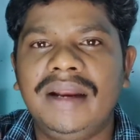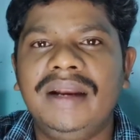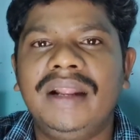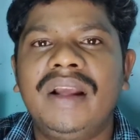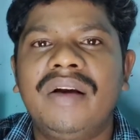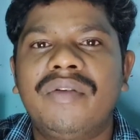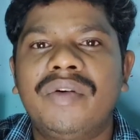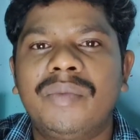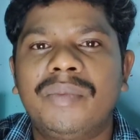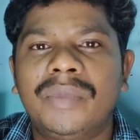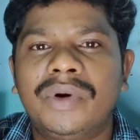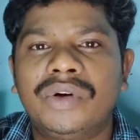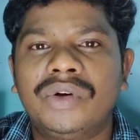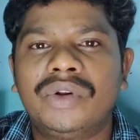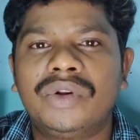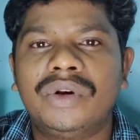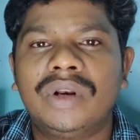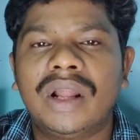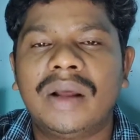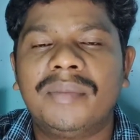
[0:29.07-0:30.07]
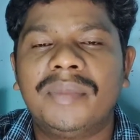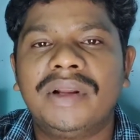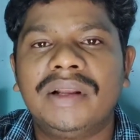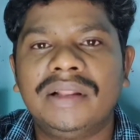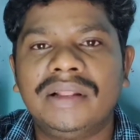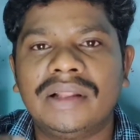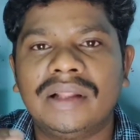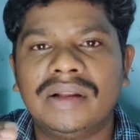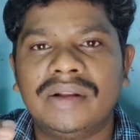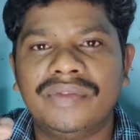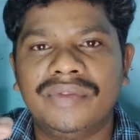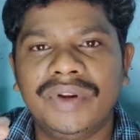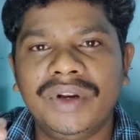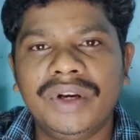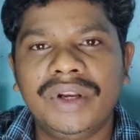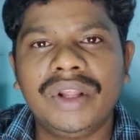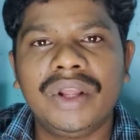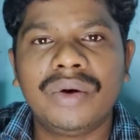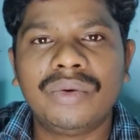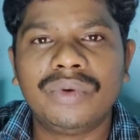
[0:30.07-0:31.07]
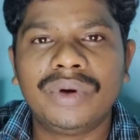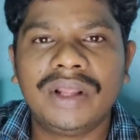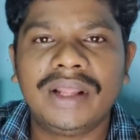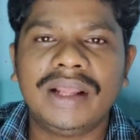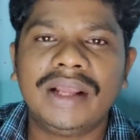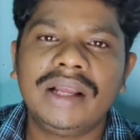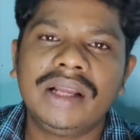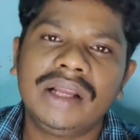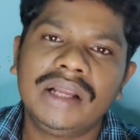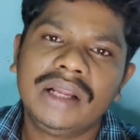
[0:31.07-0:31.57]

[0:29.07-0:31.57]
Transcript: ஐடியாவை மட்டும் இல்லாமல் இந்த வீடியோவுடைய